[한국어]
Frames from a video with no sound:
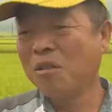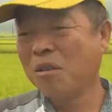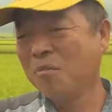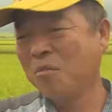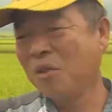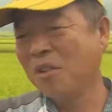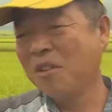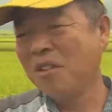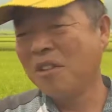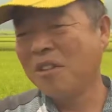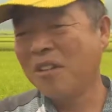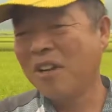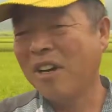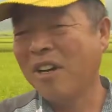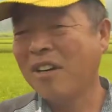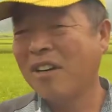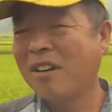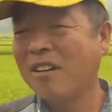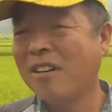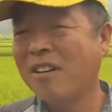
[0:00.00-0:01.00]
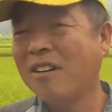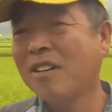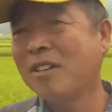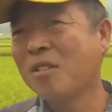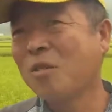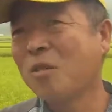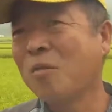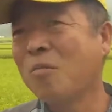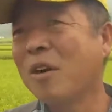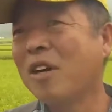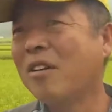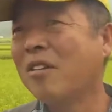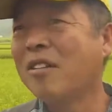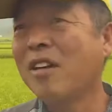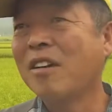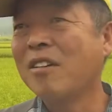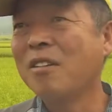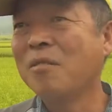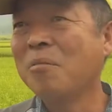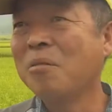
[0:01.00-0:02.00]
선물 세트 하나 하려고 해도 5만
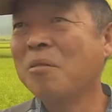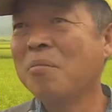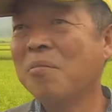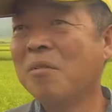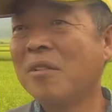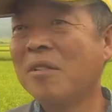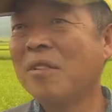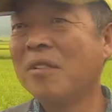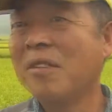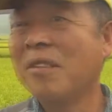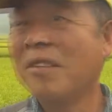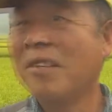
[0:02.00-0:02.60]
원다 넘습니다.